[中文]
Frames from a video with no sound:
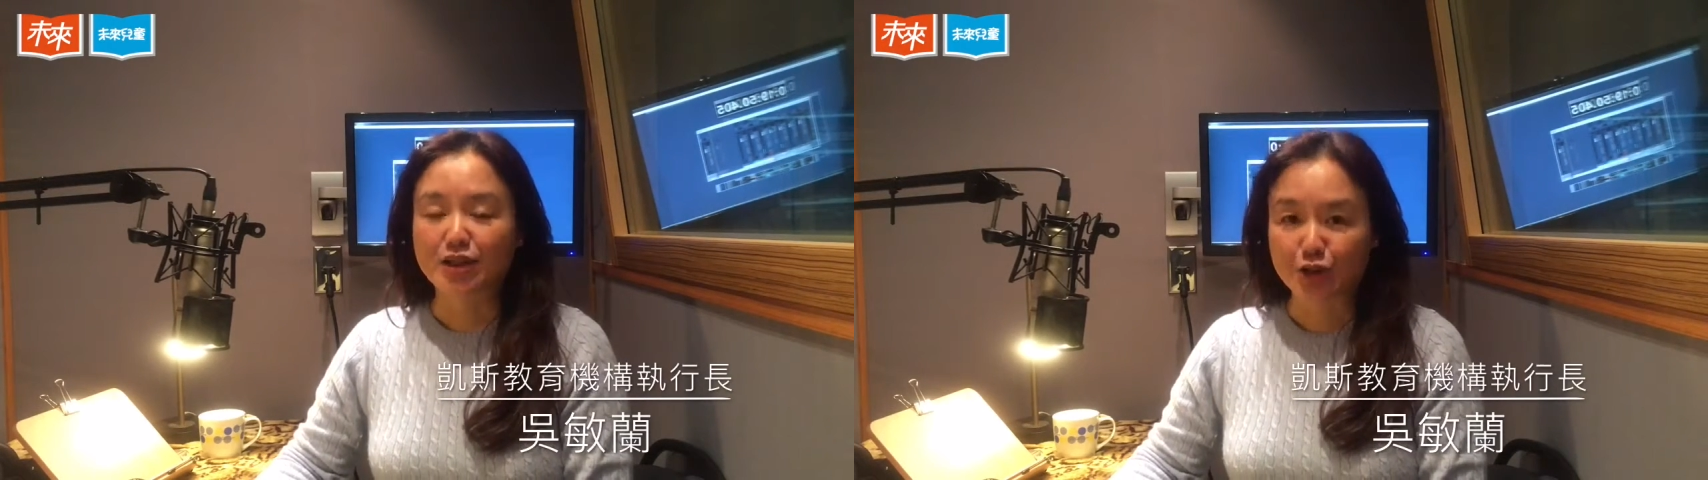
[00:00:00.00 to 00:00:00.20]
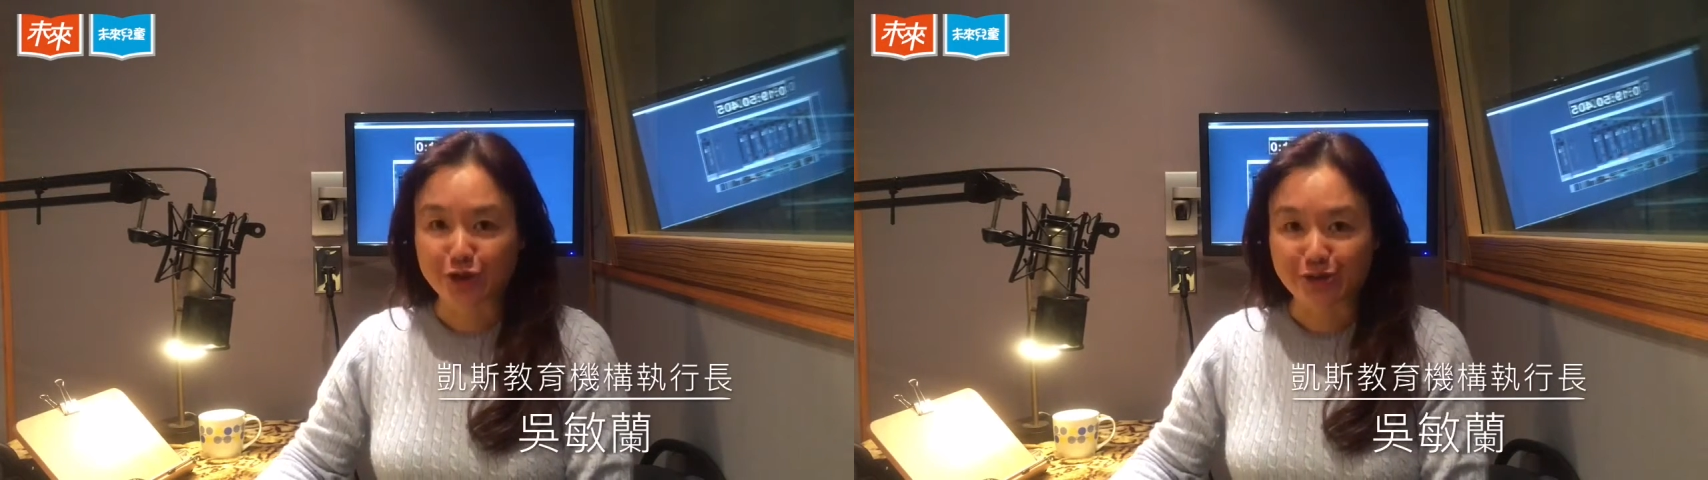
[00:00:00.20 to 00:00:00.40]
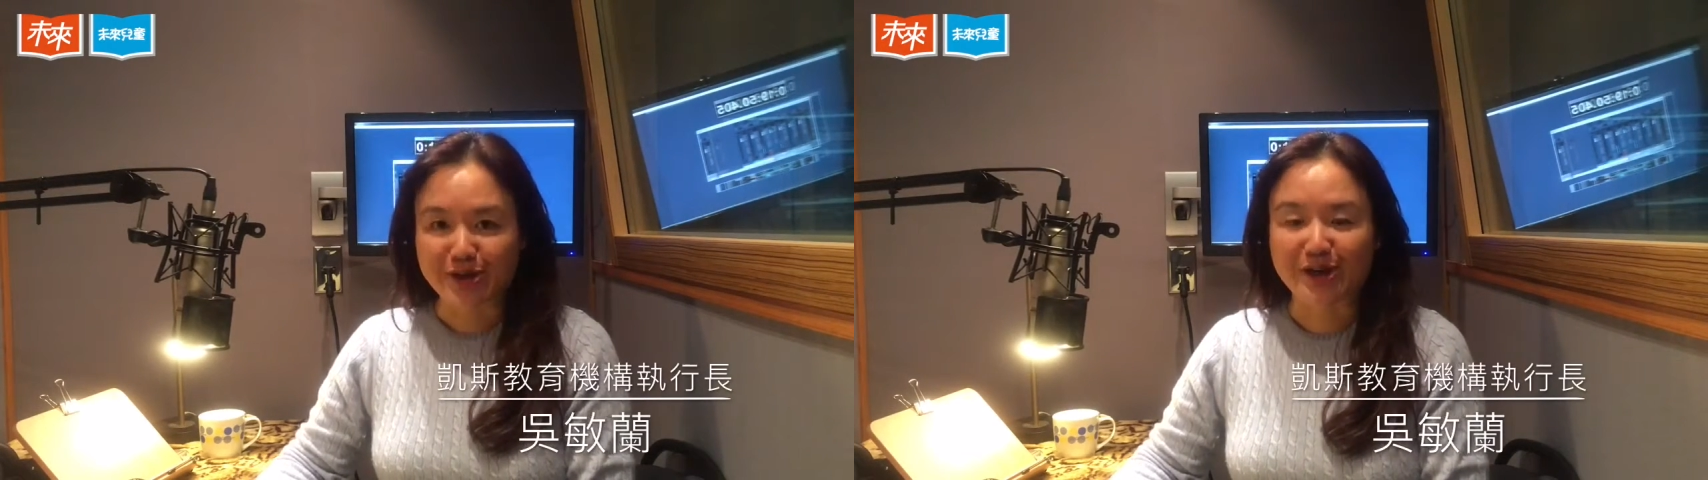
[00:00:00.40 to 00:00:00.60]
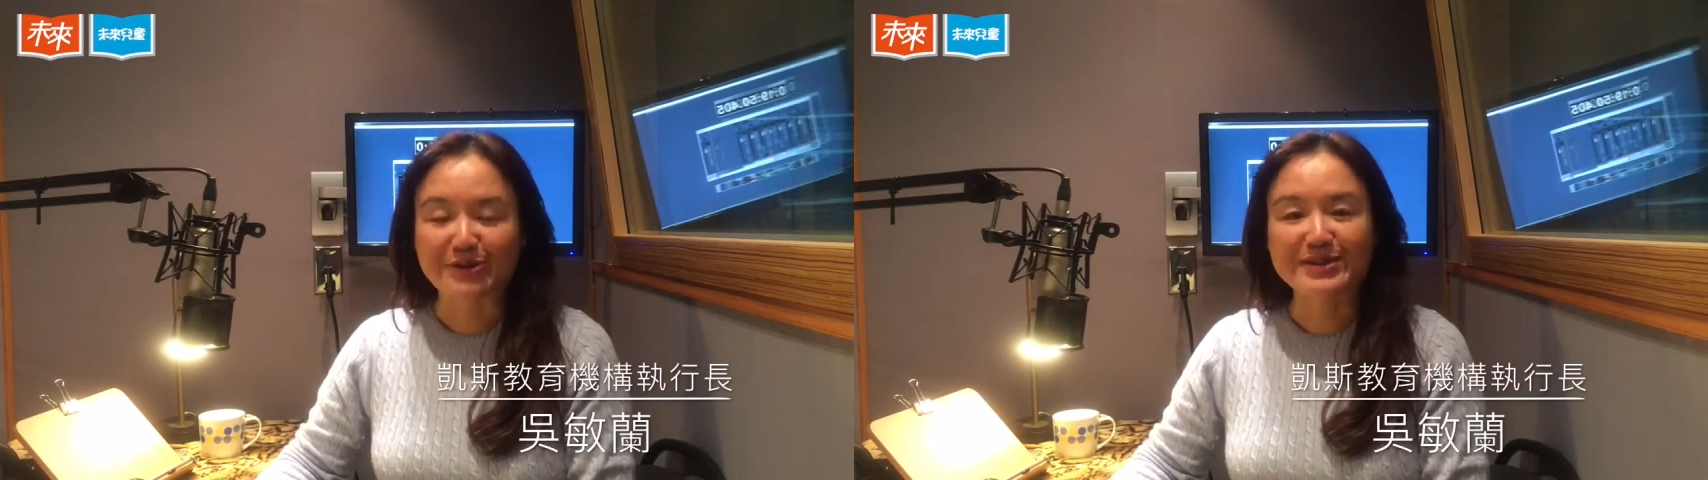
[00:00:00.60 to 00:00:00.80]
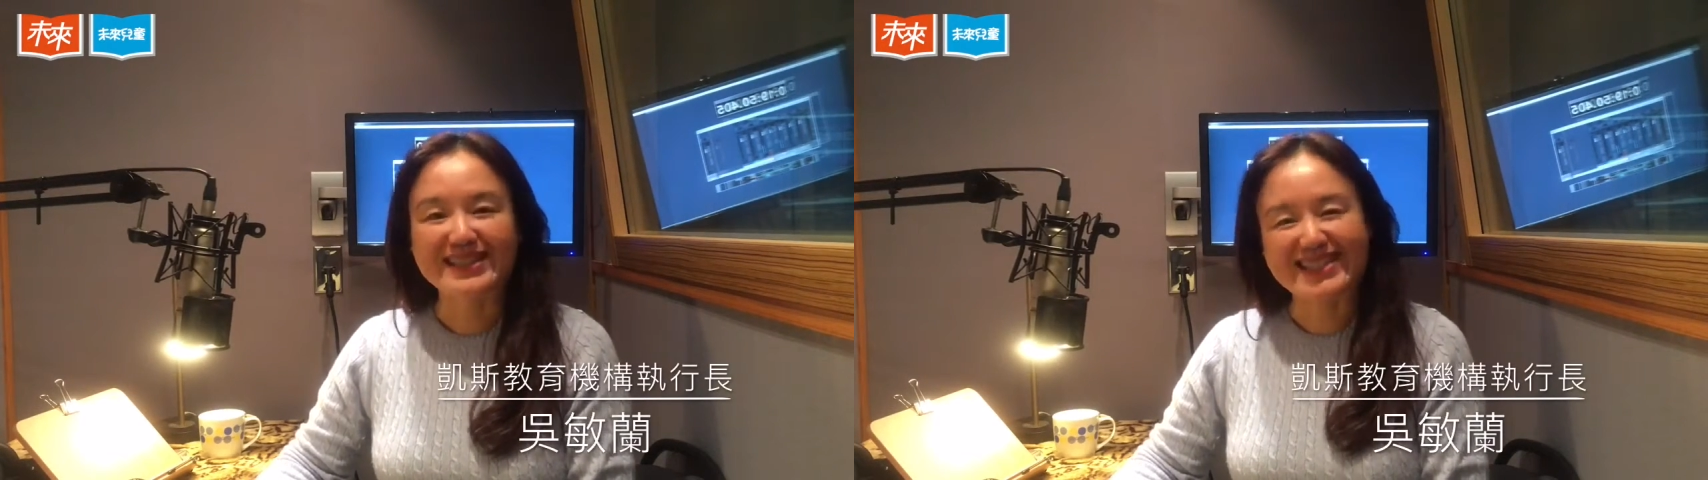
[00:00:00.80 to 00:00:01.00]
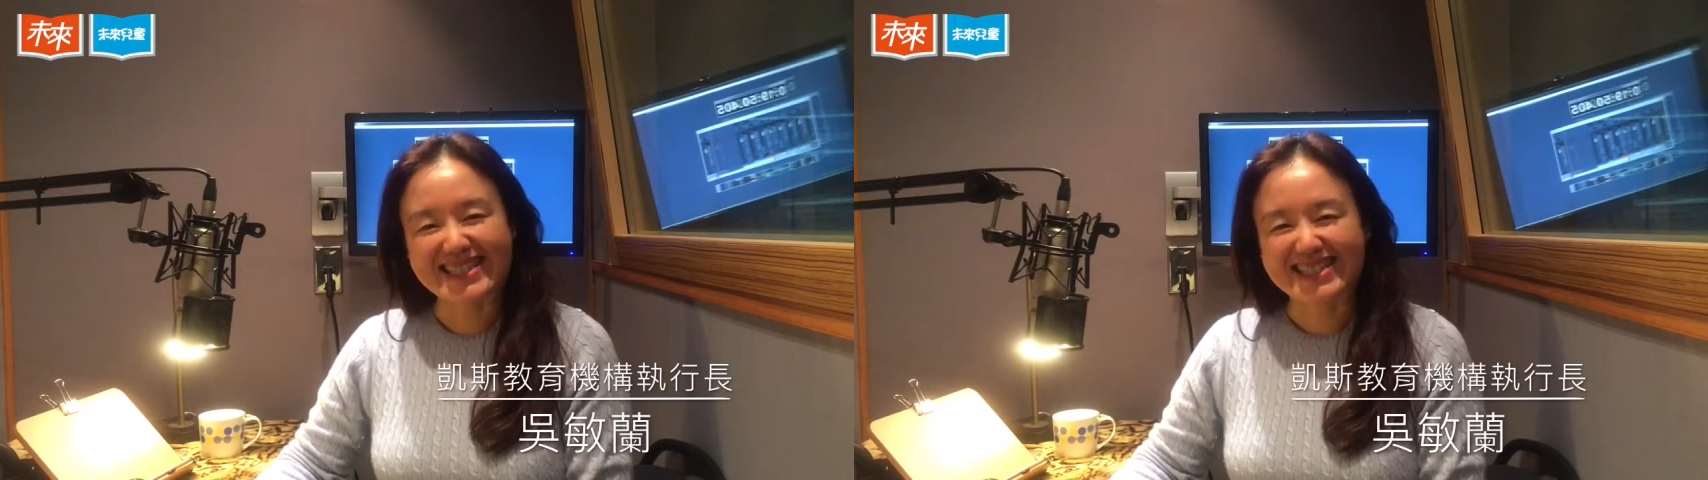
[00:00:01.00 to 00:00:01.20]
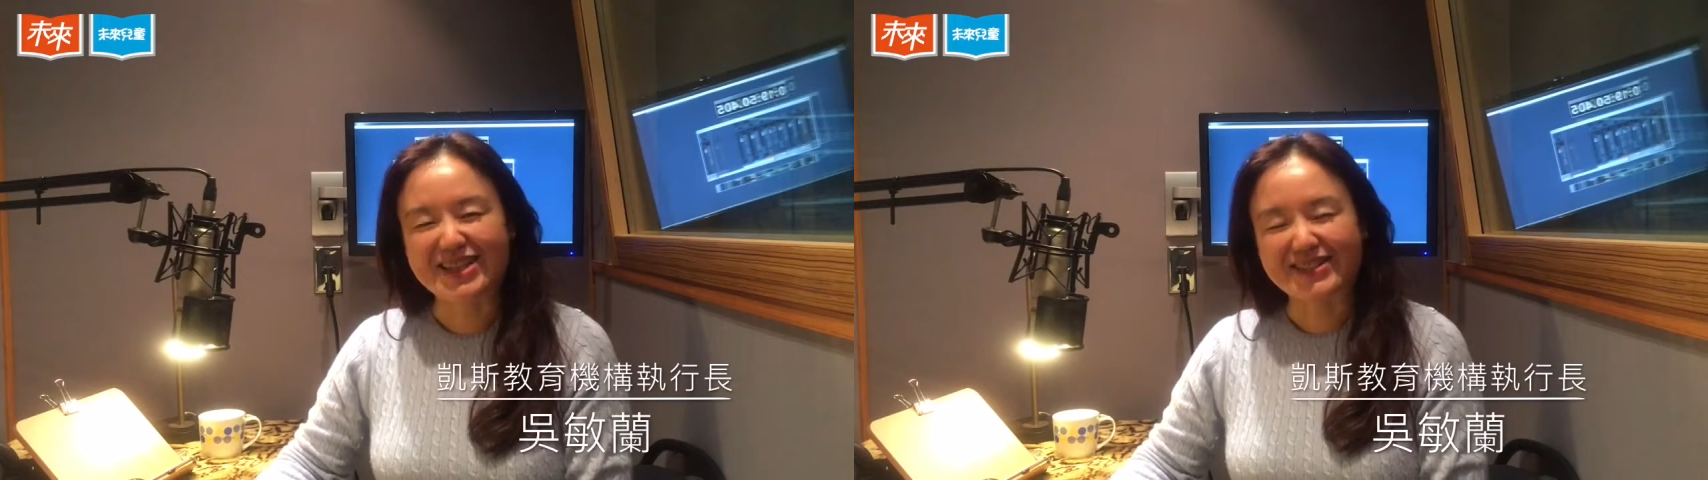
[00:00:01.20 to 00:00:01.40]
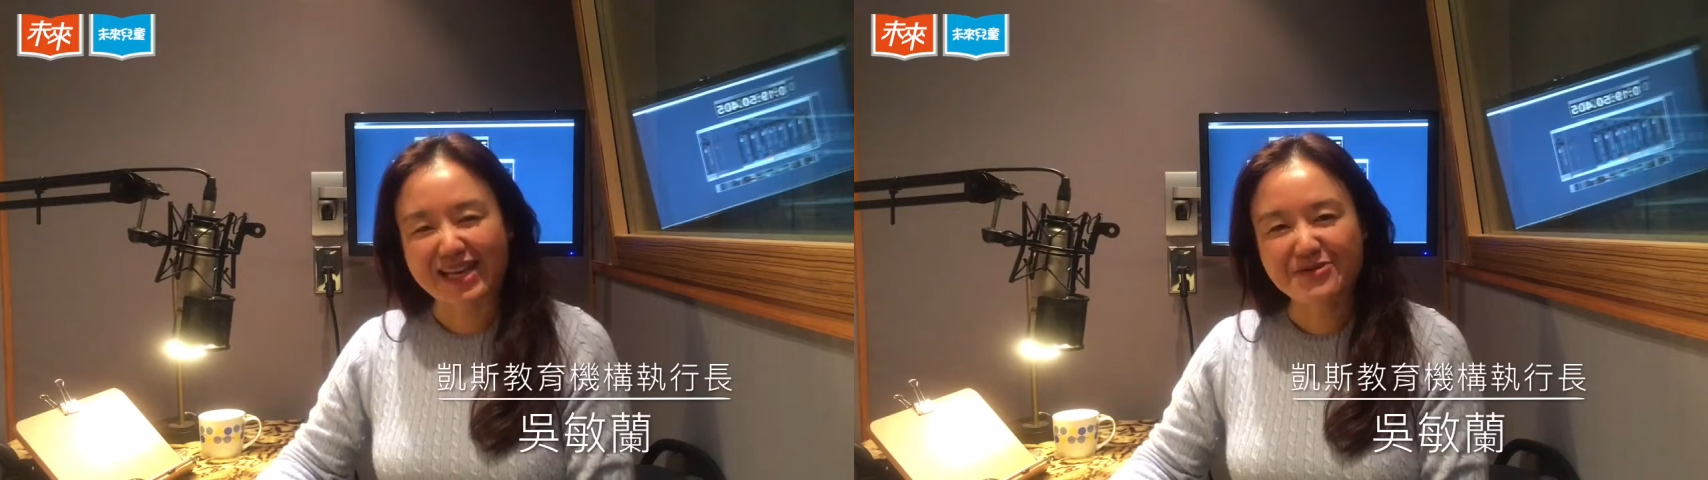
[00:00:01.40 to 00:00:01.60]
Do you know 的一些
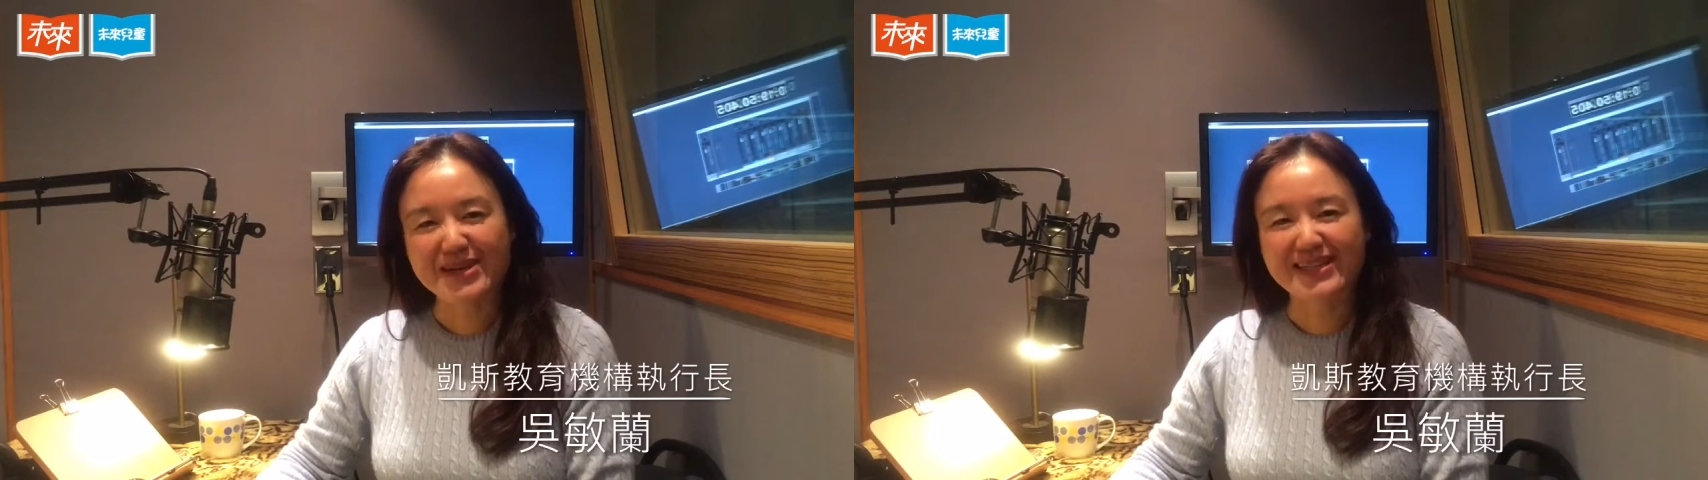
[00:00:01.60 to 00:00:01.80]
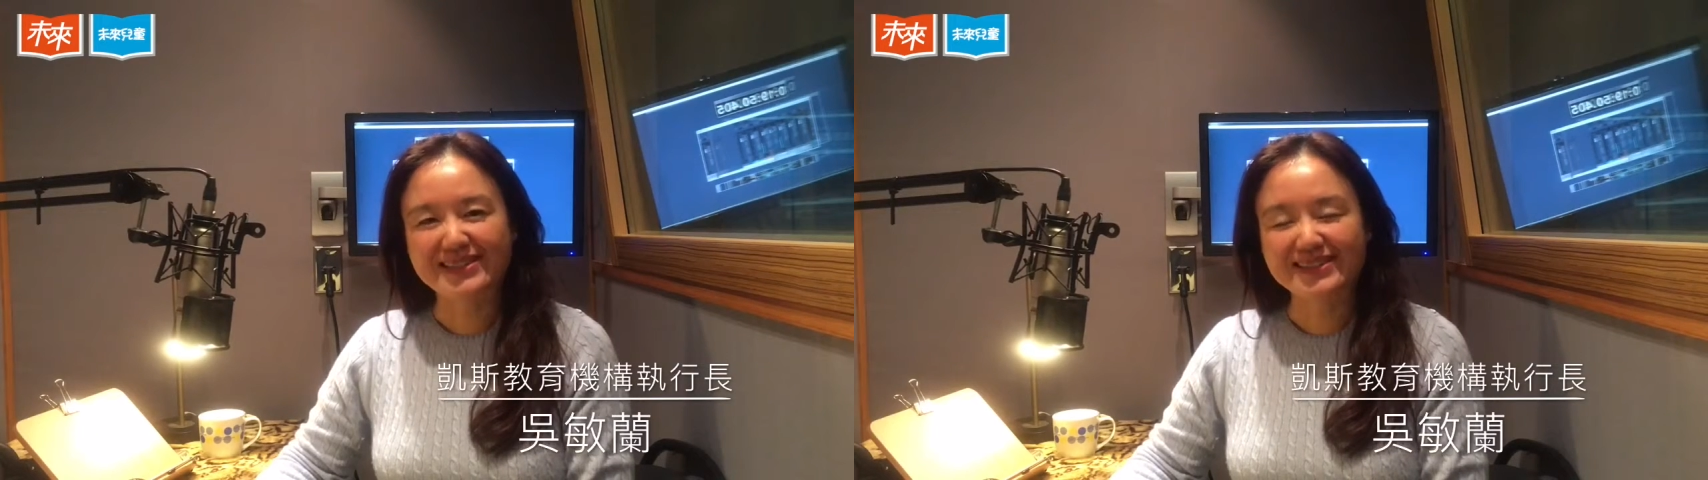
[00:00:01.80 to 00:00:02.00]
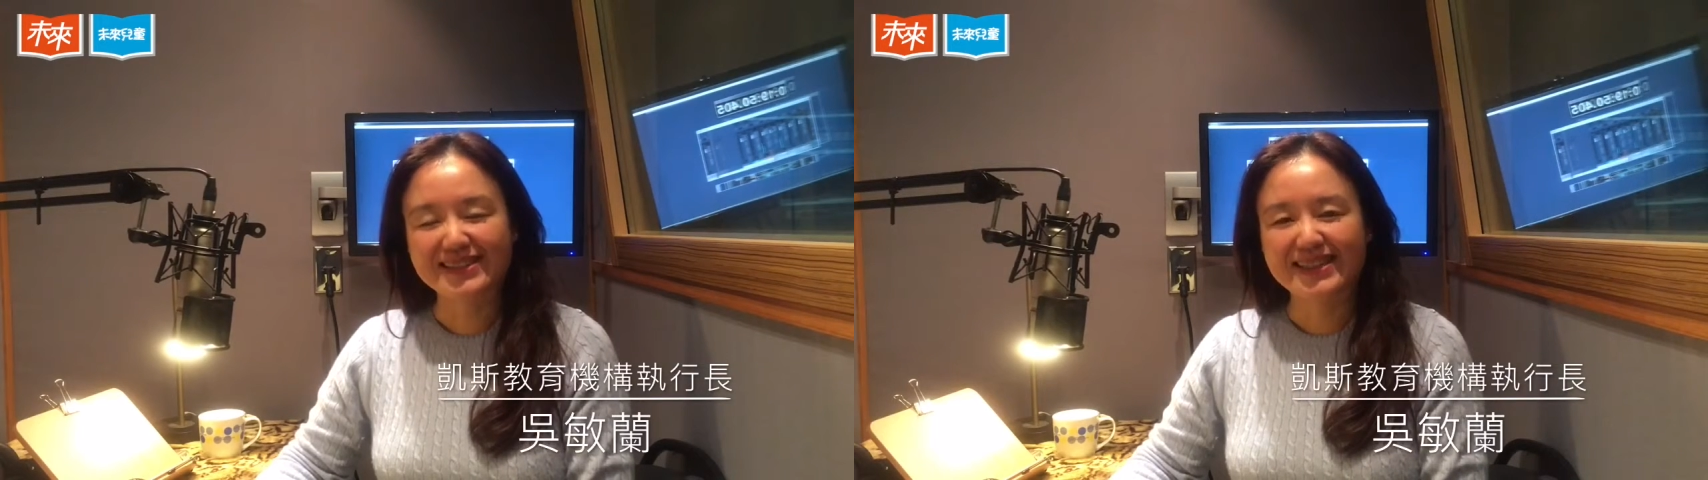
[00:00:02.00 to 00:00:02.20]
小单元。